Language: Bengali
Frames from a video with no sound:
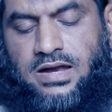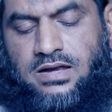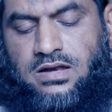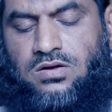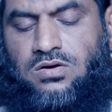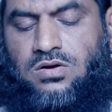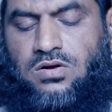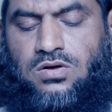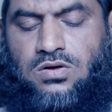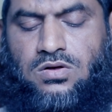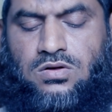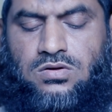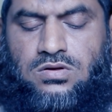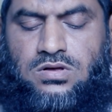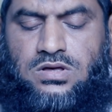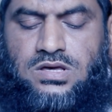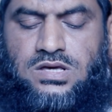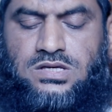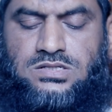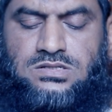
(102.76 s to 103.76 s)
এটি হলো
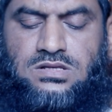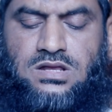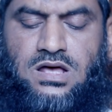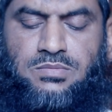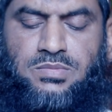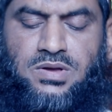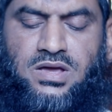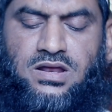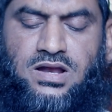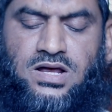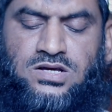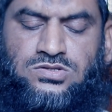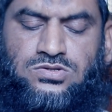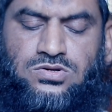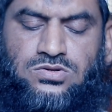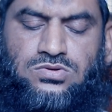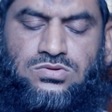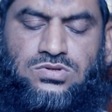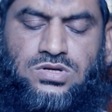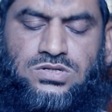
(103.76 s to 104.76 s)
ইসলামে
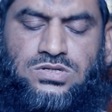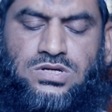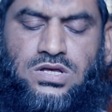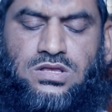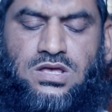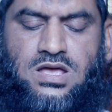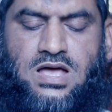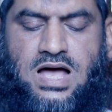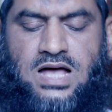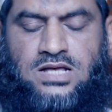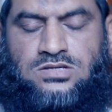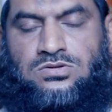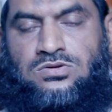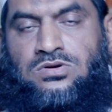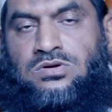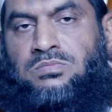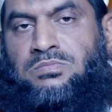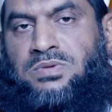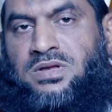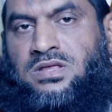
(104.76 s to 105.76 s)
রাষ্ট্রদূতের সাথে
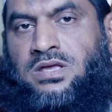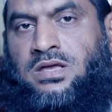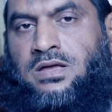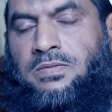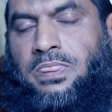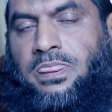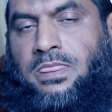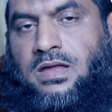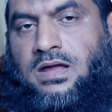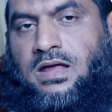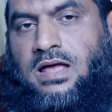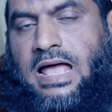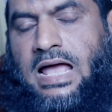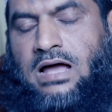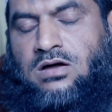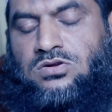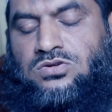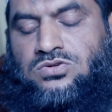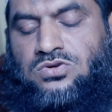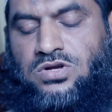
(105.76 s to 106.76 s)
আচরণ বিধি
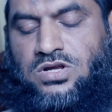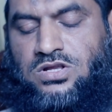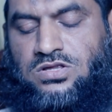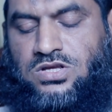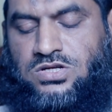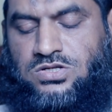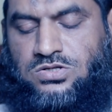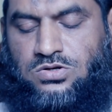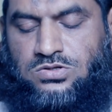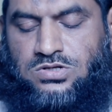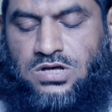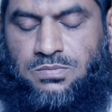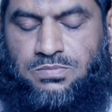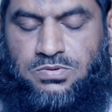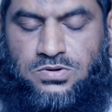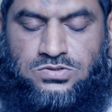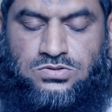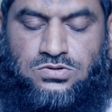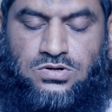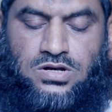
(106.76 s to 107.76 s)
এখন সুনির্দিষ্ট যেই
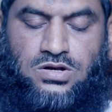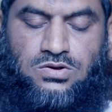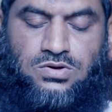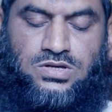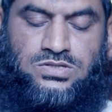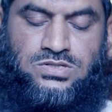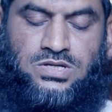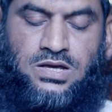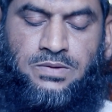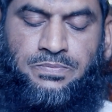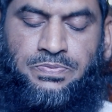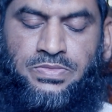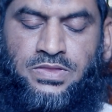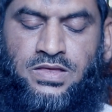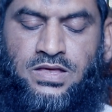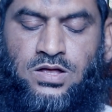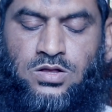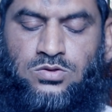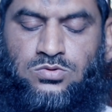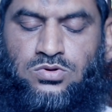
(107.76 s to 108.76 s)
প্রশ্নটি রয়েছে
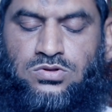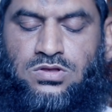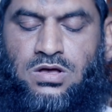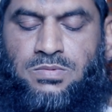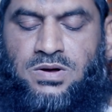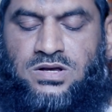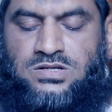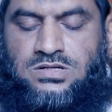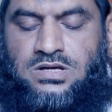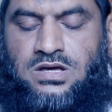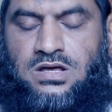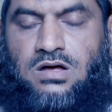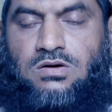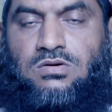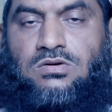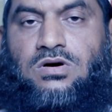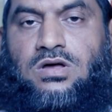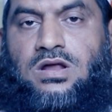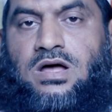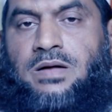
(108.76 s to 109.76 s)
দূতাবাস
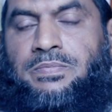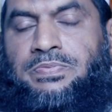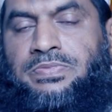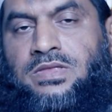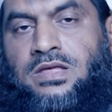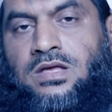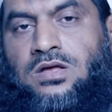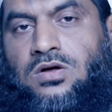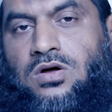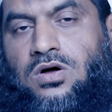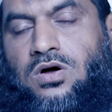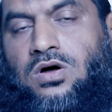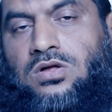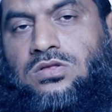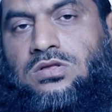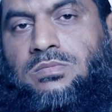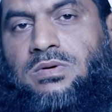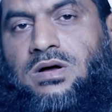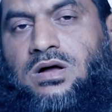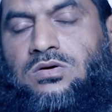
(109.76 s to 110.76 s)
ঘেরাও করা
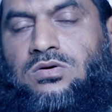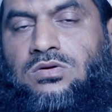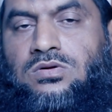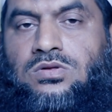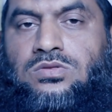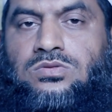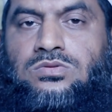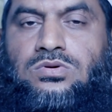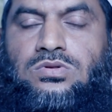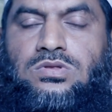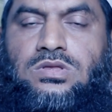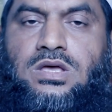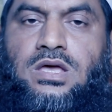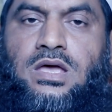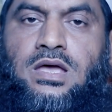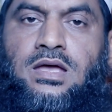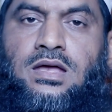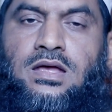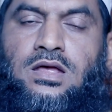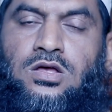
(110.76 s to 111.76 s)
অথবা কোনো
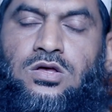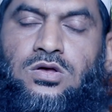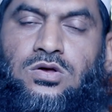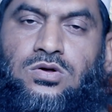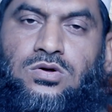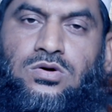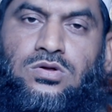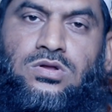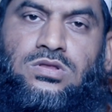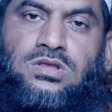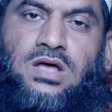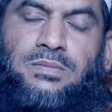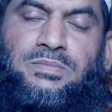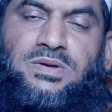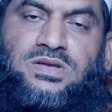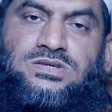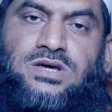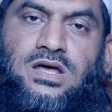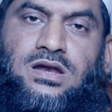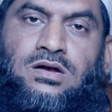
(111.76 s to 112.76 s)
দূতকে কোনো
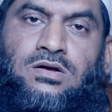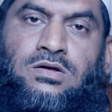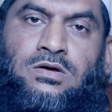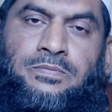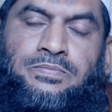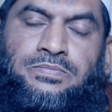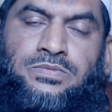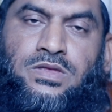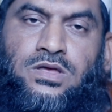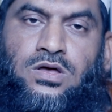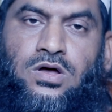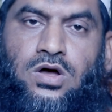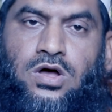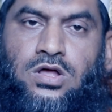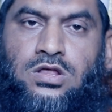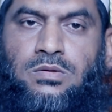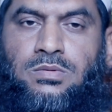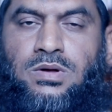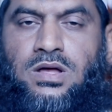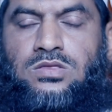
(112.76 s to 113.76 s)
দাবি জানানো
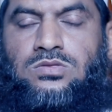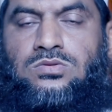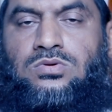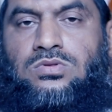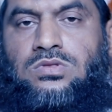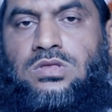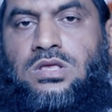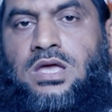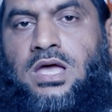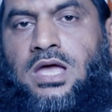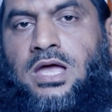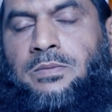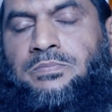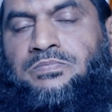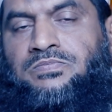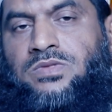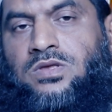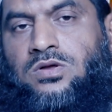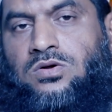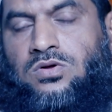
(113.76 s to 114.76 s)
অথবা দূতকে
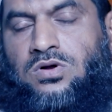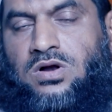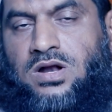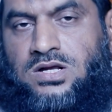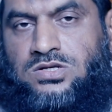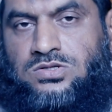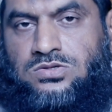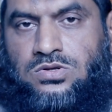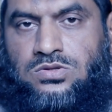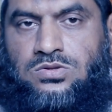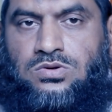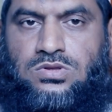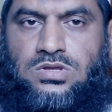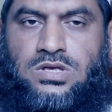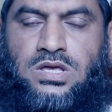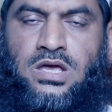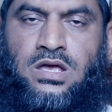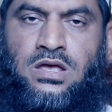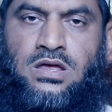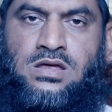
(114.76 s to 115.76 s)
কোনো
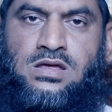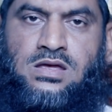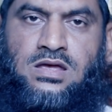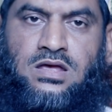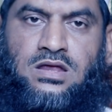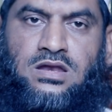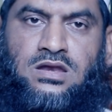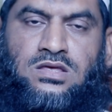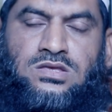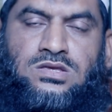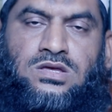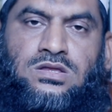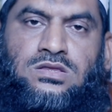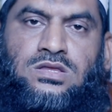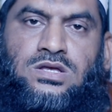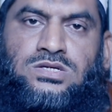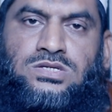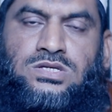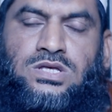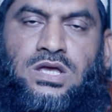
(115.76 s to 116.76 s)
রাষ্ট্রদূতকে নিজের
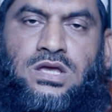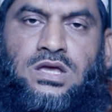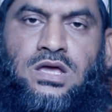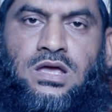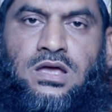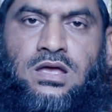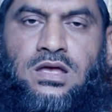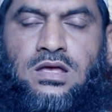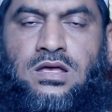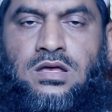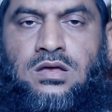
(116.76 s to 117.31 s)
দেশ থেকে